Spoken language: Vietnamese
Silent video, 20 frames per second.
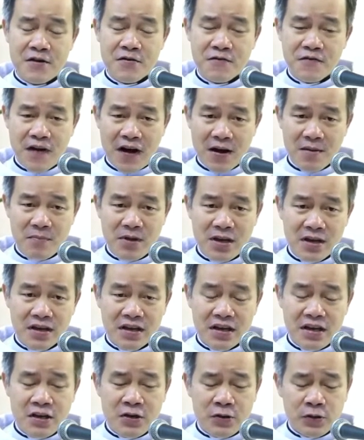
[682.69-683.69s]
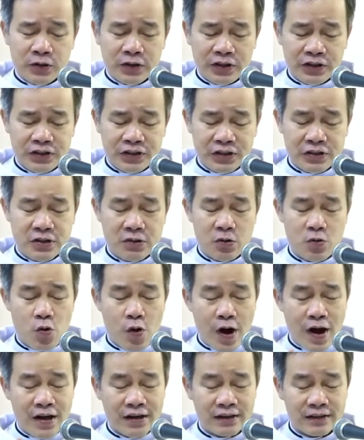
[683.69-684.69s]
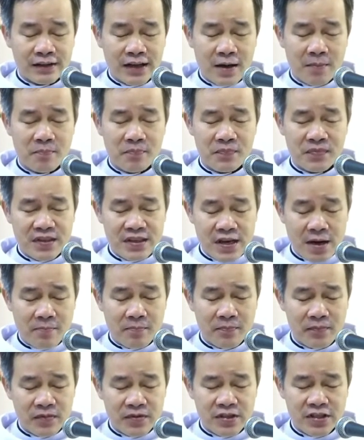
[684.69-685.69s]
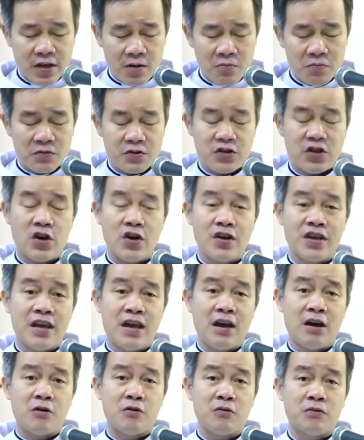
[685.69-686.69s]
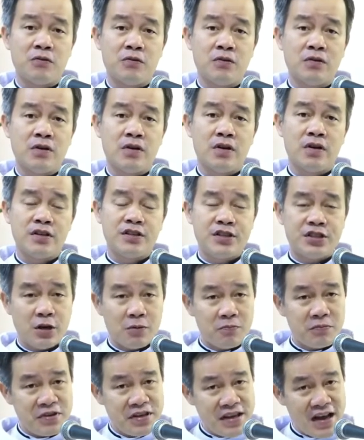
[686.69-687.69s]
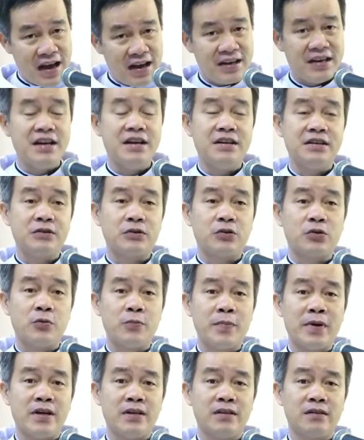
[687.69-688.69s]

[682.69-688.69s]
phải biết yêu thương quan tâm chăm sóc cho nhau trong gia đình của mình